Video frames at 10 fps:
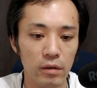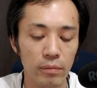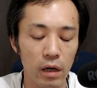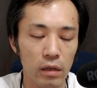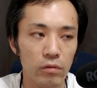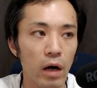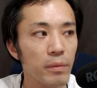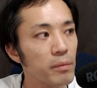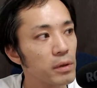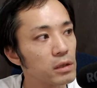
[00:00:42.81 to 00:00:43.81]
まあ、あの、
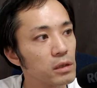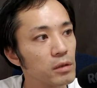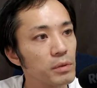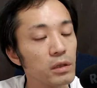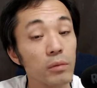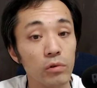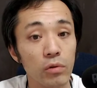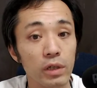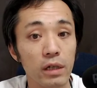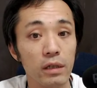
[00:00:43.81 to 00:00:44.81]
アメバ TV でも
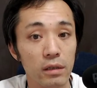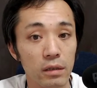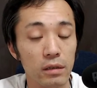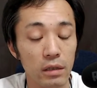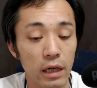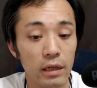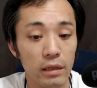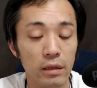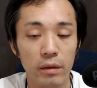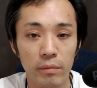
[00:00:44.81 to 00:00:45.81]
取り上げてら
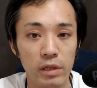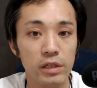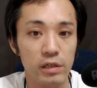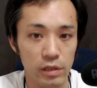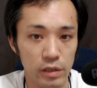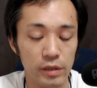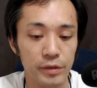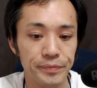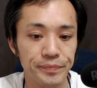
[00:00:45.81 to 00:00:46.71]
れてましたし、